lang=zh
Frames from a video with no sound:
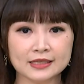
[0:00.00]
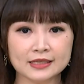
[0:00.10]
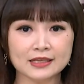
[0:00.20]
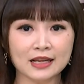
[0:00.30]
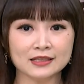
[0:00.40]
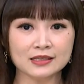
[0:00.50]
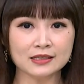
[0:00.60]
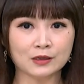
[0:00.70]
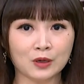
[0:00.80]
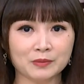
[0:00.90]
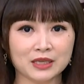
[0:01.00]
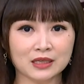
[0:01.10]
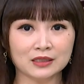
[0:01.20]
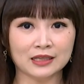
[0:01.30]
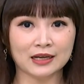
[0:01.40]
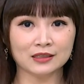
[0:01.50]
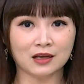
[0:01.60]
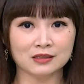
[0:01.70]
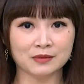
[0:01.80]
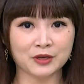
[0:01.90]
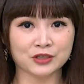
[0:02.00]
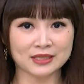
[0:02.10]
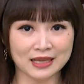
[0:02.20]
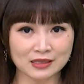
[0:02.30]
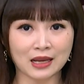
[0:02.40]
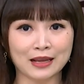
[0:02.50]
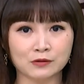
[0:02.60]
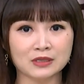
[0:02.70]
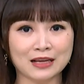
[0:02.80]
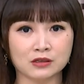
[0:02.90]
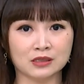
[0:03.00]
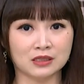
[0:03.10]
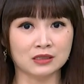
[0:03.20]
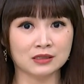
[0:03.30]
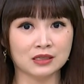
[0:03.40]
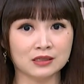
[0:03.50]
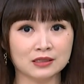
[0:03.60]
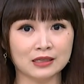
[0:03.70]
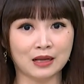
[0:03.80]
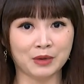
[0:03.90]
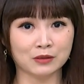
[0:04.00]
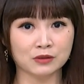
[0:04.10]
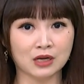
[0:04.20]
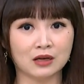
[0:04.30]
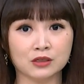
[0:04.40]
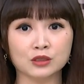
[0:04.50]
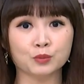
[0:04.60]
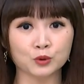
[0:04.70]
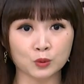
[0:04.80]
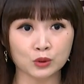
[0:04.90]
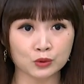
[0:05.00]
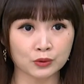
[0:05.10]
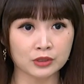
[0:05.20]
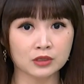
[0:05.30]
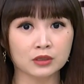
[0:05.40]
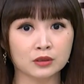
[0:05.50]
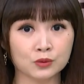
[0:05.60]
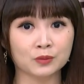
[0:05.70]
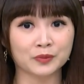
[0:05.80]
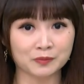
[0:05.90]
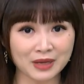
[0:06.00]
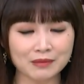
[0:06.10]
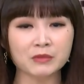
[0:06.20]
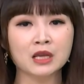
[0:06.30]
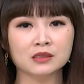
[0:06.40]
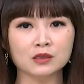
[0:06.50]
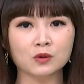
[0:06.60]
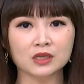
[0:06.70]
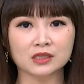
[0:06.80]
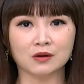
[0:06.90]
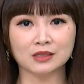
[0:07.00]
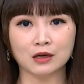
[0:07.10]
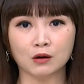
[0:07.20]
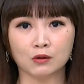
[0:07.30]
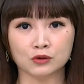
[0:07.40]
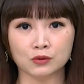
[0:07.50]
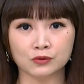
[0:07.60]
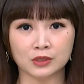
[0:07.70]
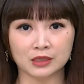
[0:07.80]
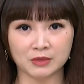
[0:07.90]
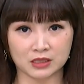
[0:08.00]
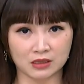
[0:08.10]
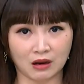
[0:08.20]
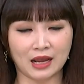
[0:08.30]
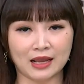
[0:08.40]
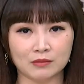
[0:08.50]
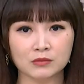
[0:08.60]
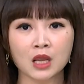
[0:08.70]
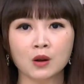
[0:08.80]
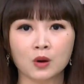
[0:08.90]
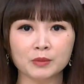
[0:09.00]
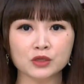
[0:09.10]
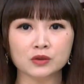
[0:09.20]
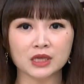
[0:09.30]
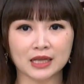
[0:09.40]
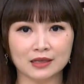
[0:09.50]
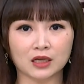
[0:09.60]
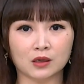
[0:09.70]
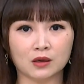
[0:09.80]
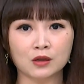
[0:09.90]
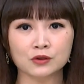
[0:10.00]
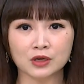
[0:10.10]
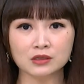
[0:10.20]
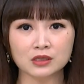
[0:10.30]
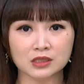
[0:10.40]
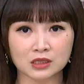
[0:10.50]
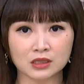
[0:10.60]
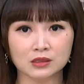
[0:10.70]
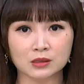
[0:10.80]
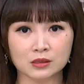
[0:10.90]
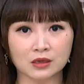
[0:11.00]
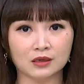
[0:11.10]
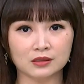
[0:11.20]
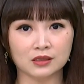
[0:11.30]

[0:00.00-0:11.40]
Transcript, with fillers: 接下来惊险的画面，带您来看到新北市三峡有驾驶行经在大马路上，车子不多，所以车速不慢。经过一个小巷口，冲出了一名小孩。画面中可以看到，穿着浅色上